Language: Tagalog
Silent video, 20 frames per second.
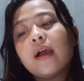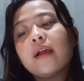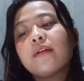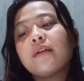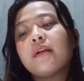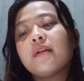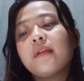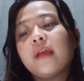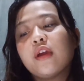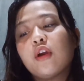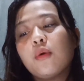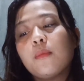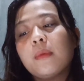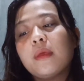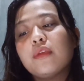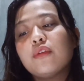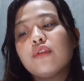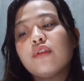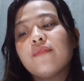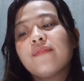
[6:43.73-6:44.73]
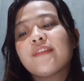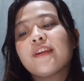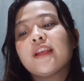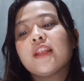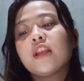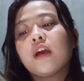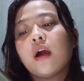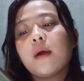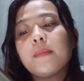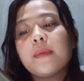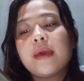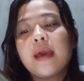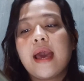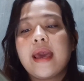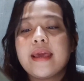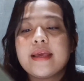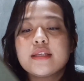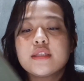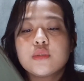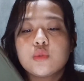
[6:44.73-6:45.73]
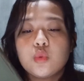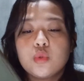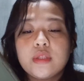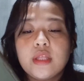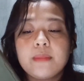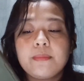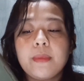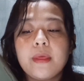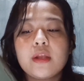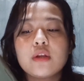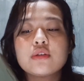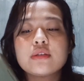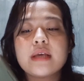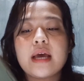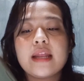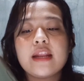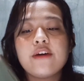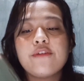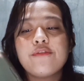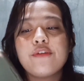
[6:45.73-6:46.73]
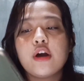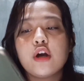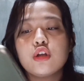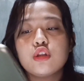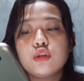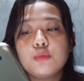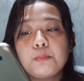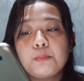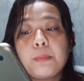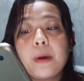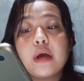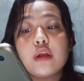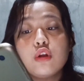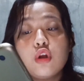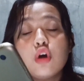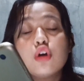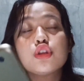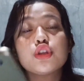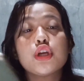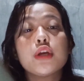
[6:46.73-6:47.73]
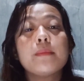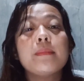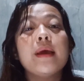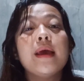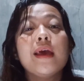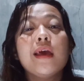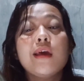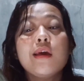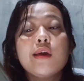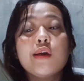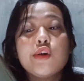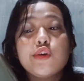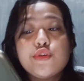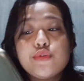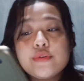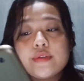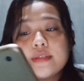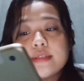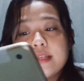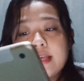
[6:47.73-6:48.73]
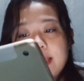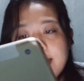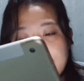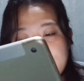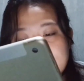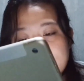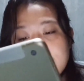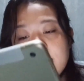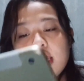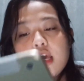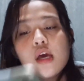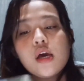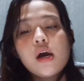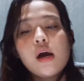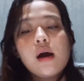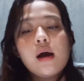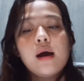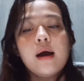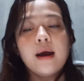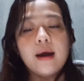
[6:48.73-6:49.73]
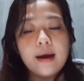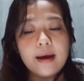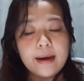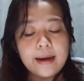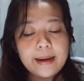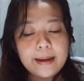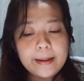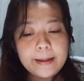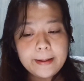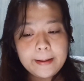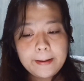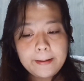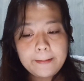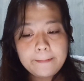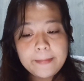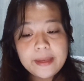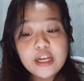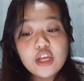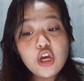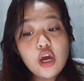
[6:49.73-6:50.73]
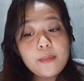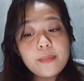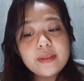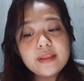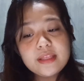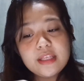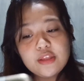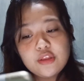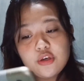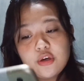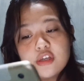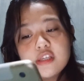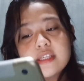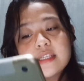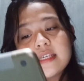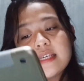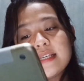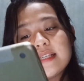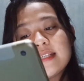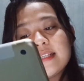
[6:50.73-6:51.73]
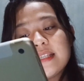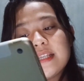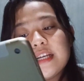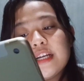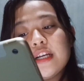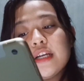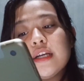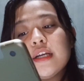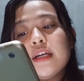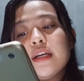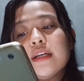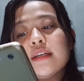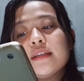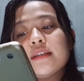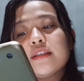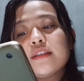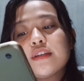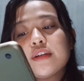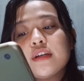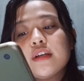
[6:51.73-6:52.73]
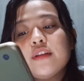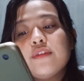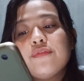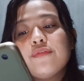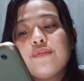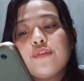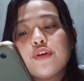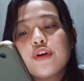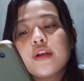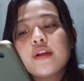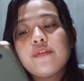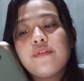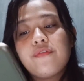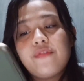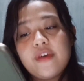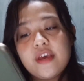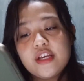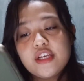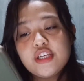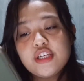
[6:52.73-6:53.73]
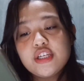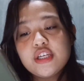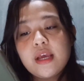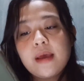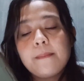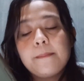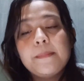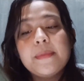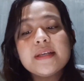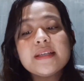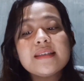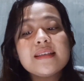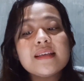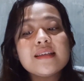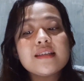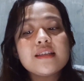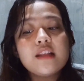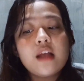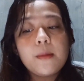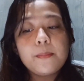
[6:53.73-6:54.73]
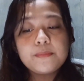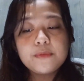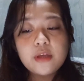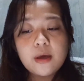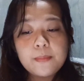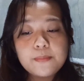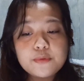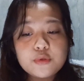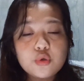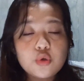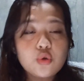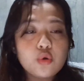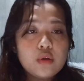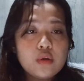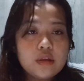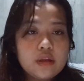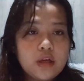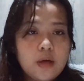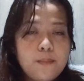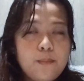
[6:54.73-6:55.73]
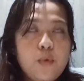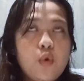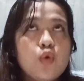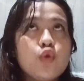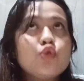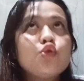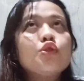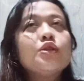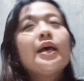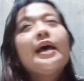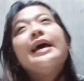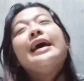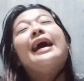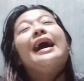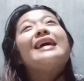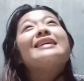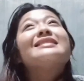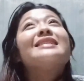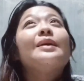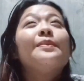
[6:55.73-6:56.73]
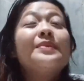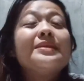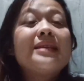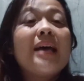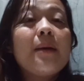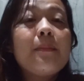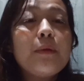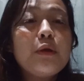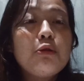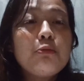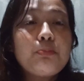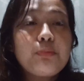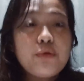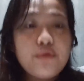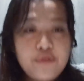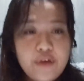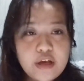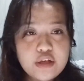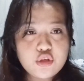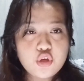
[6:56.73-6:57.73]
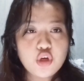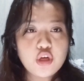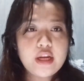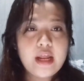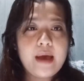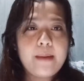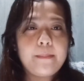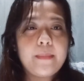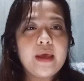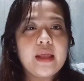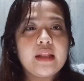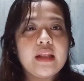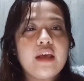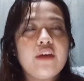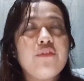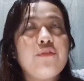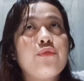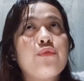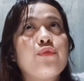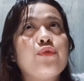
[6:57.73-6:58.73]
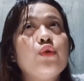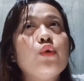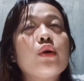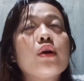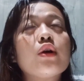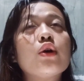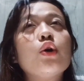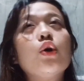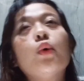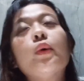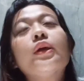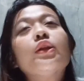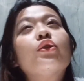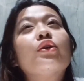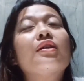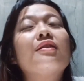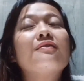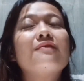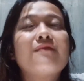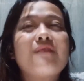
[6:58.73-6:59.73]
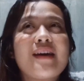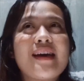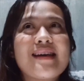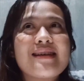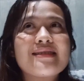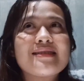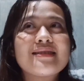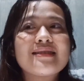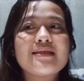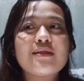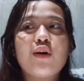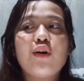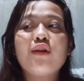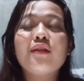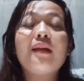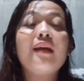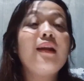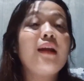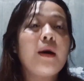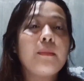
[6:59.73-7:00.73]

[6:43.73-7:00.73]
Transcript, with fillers: ang i-recommend nyo for incoming IE student pero sana pang, pang long term use na rin. Uh, may nag-comment dito si Steer, Stirlford Fish, business laptops or ultrabooks. Ang sabi sa amin ng professor namin, if you are going to invest on a